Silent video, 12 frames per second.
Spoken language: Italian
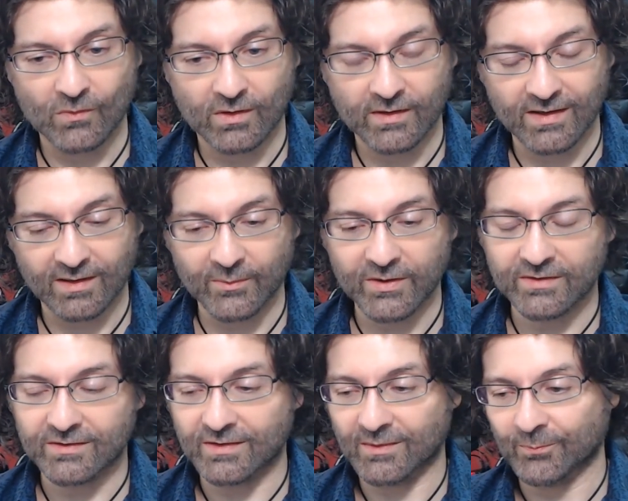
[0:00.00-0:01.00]

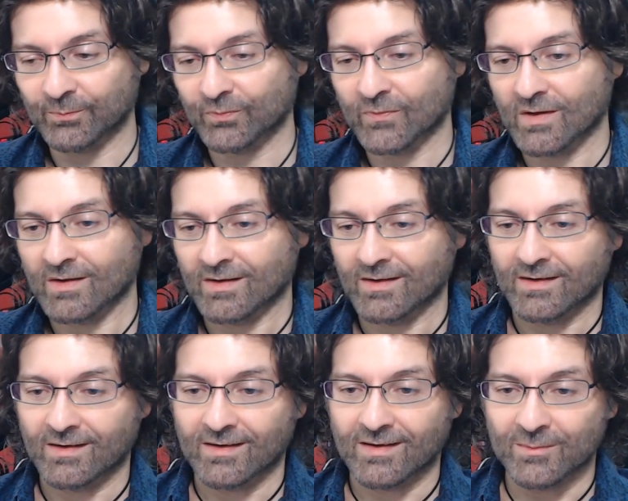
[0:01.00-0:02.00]
chiaramente
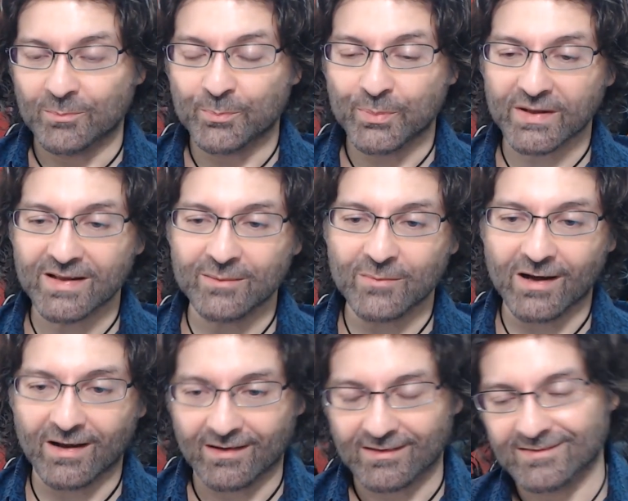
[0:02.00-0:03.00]

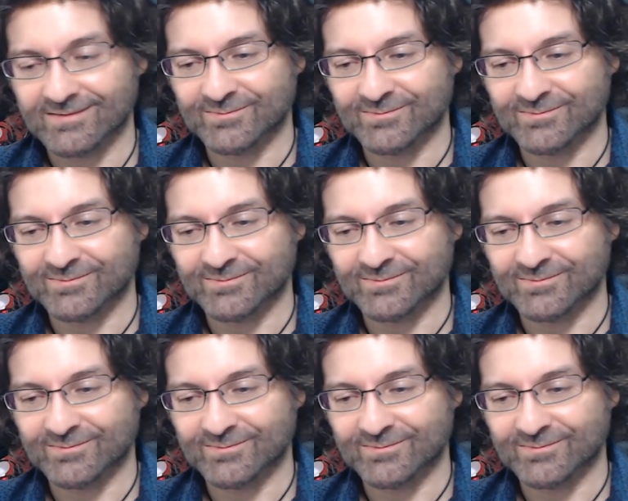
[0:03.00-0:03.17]
prima